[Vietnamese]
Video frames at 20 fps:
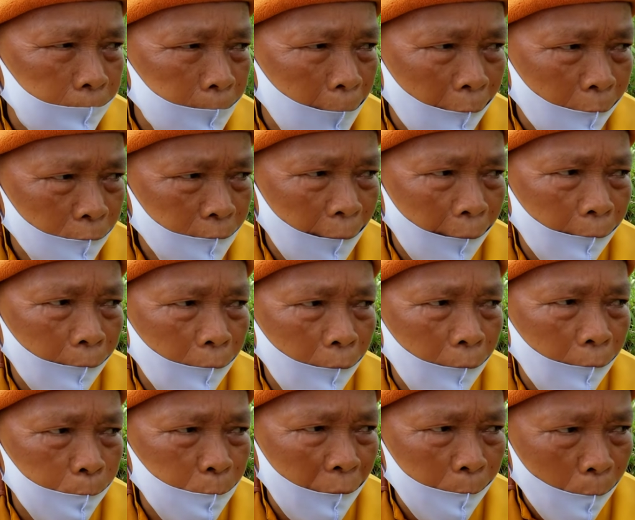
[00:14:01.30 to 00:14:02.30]
đầu
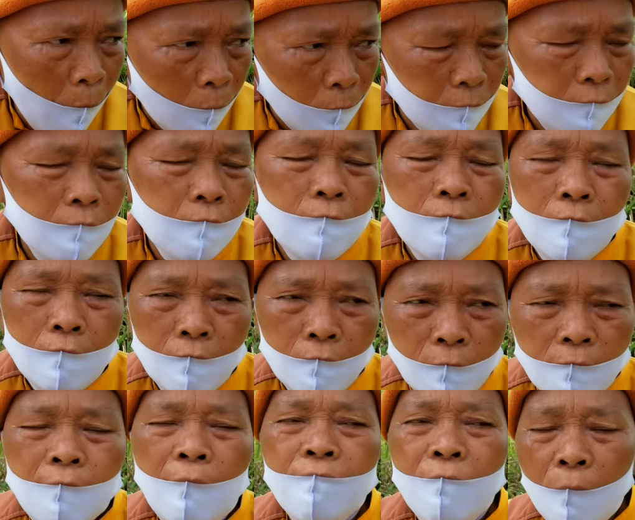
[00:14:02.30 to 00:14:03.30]
tháng 11
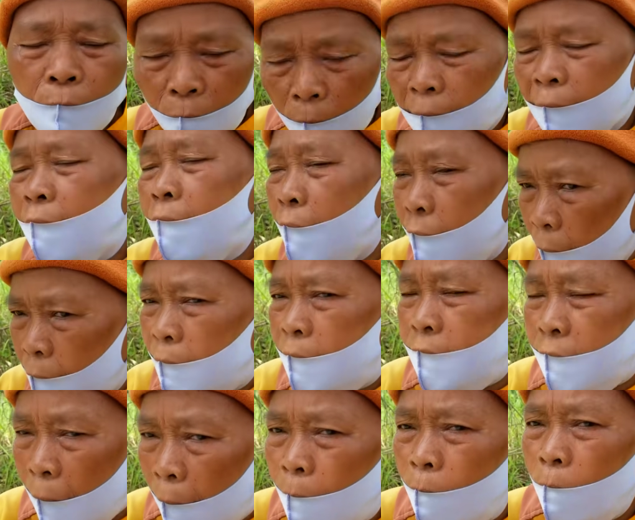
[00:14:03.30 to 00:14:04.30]
tôi trở về quê rồi
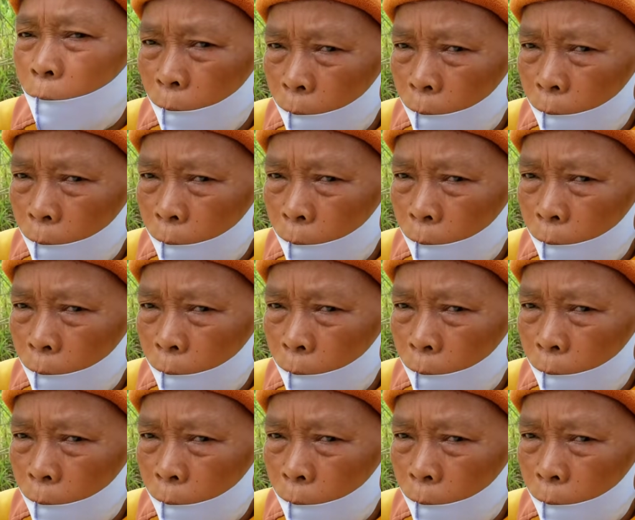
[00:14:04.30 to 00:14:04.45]
xong